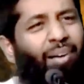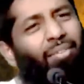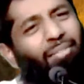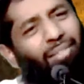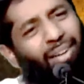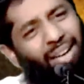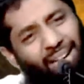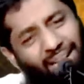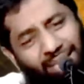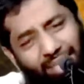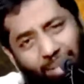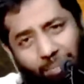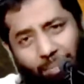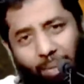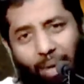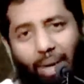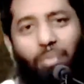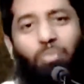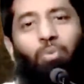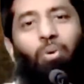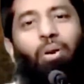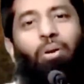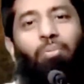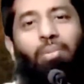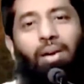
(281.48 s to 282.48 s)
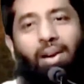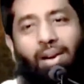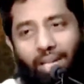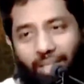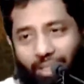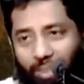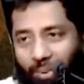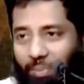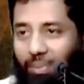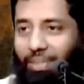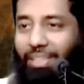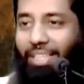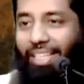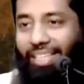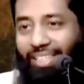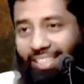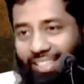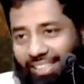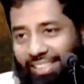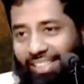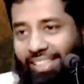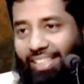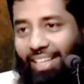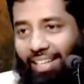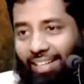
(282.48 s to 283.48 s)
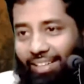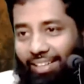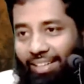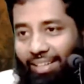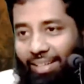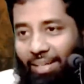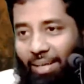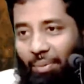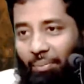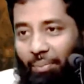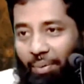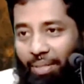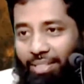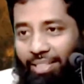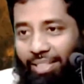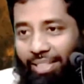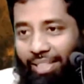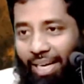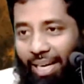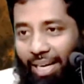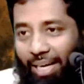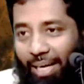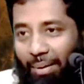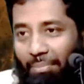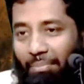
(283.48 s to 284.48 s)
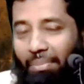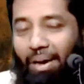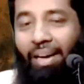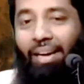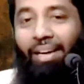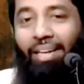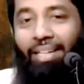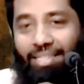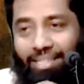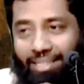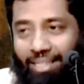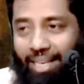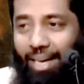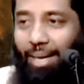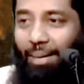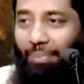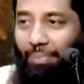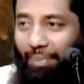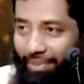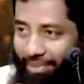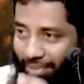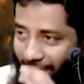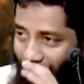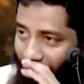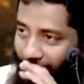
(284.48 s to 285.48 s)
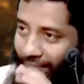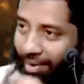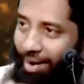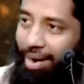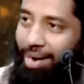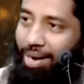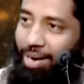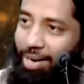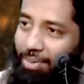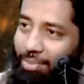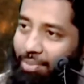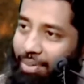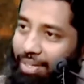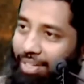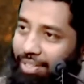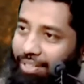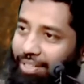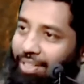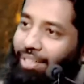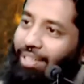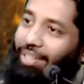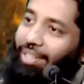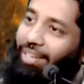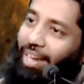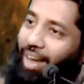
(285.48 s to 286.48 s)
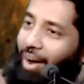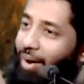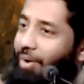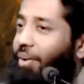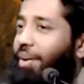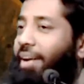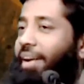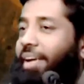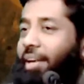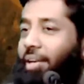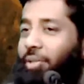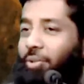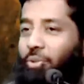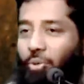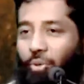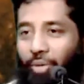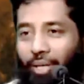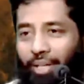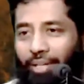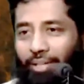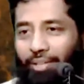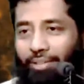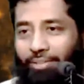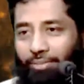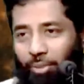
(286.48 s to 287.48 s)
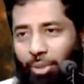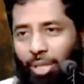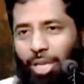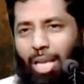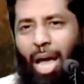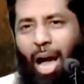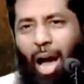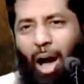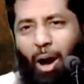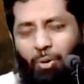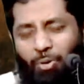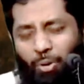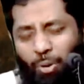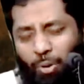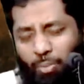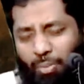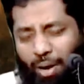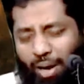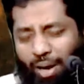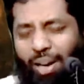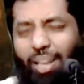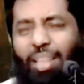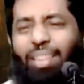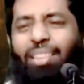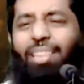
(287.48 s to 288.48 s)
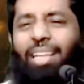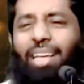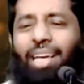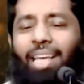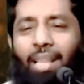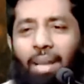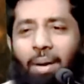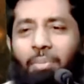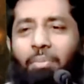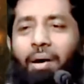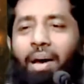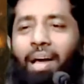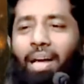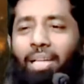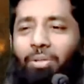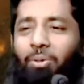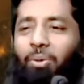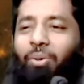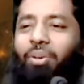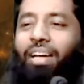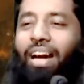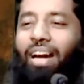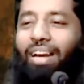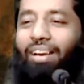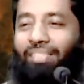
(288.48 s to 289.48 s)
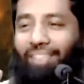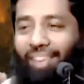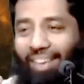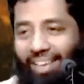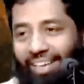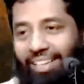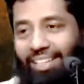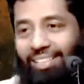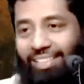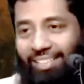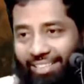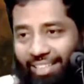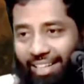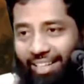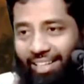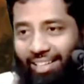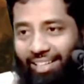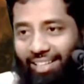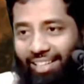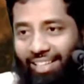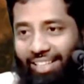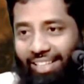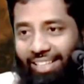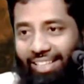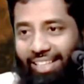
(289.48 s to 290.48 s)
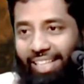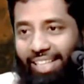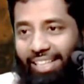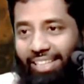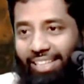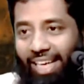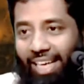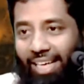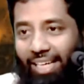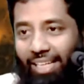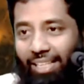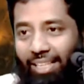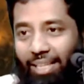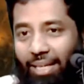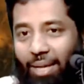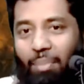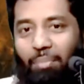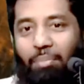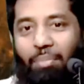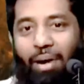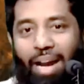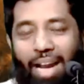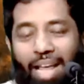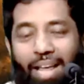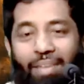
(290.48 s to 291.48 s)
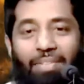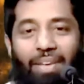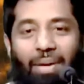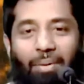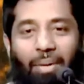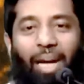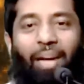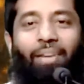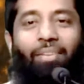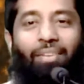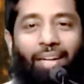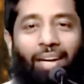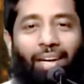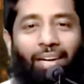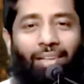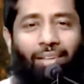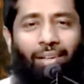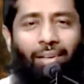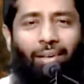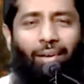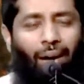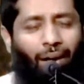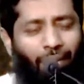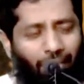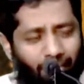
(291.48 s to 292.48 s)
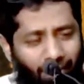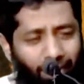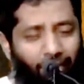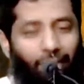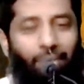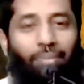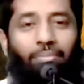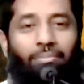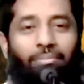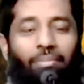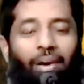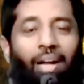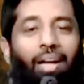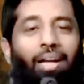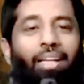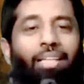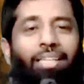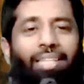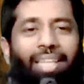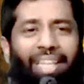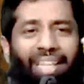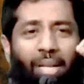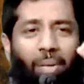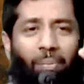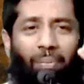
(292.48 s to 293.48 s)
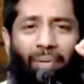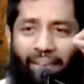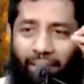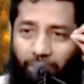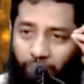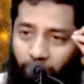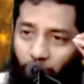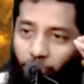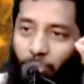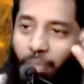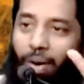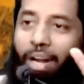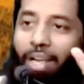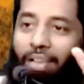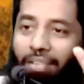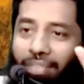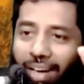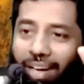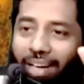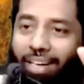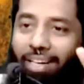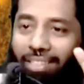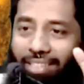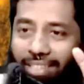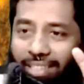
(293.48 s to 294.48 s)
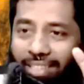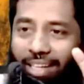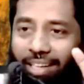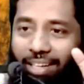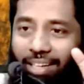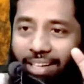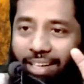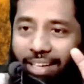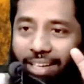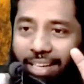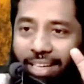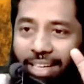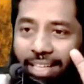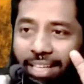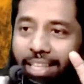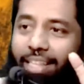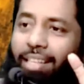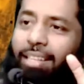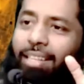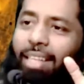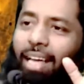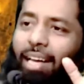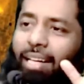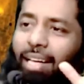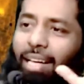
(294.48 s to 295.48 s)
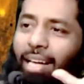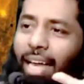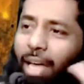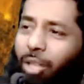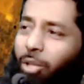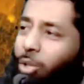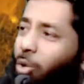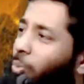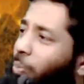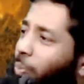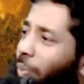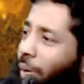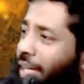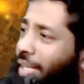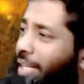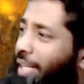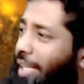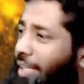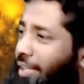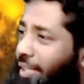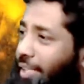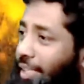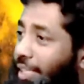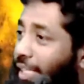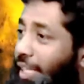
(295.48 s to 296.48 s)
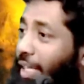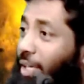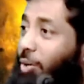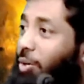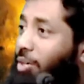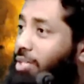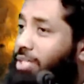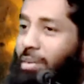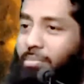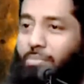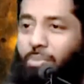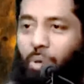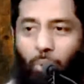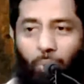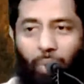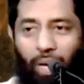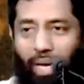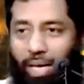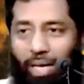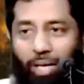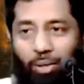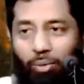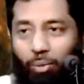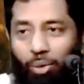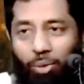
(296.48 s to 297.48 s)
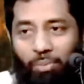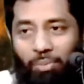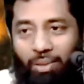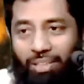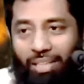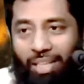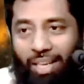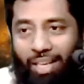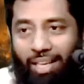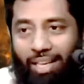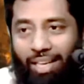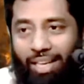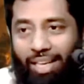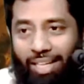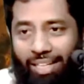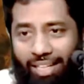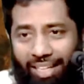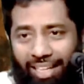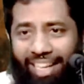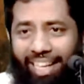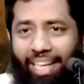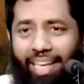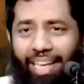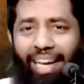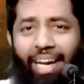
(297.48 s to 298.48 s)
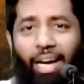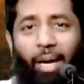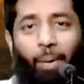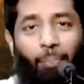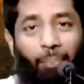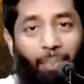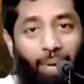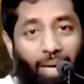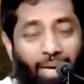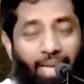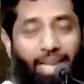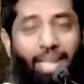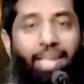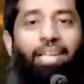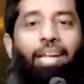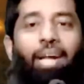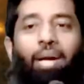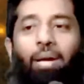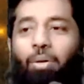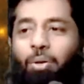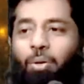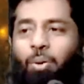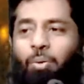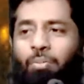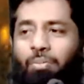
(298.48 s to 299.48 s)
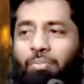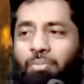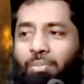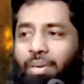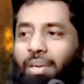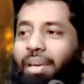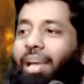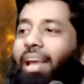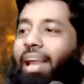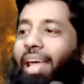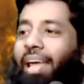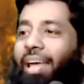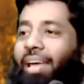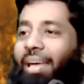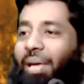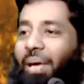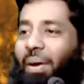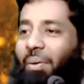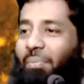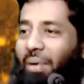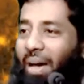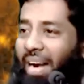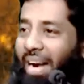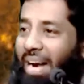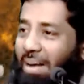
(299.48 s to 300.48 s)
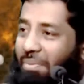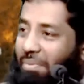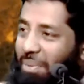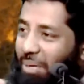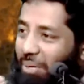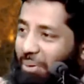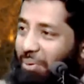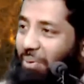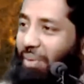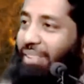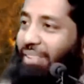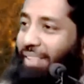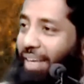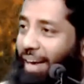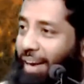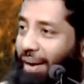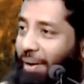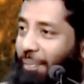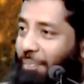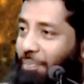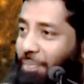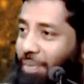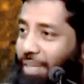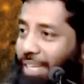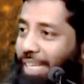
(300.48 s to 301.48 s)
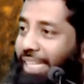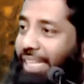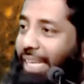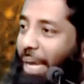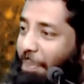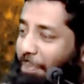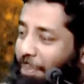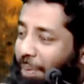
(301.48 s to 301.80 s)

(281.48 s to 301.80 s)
அவங்க எங்கிட்ட பல முறை மரணத்தை பத்தி என்ன செஞ்சுக்கிறாங்க பேசிக்கிறாங்க மரணிச்சா இப்படித்தான் வாழணும்ன்றத அவங்க நேரத்தோட அவர் மரணத்தை எதிர்பார்த்த ஒரு கணவராக என்ன செஞ்சாரு இருந்தாரு மனைவியை கணவன் நினைக்கணும் அவங்களும் மரணத்தை எதிர்பார்த்த ஒரு மனைவியாக என்ன செய்தார்கள் இருந்தார்கள் அது ஒரு பெரிய திடீர்னு ஒரு சம்பவமாக எங்களோட குடும்பத்துல இல்ல எங்களோட பிள்ளைகளுக்கும் என்ன மரணம் என்று வந்தால் நீங்க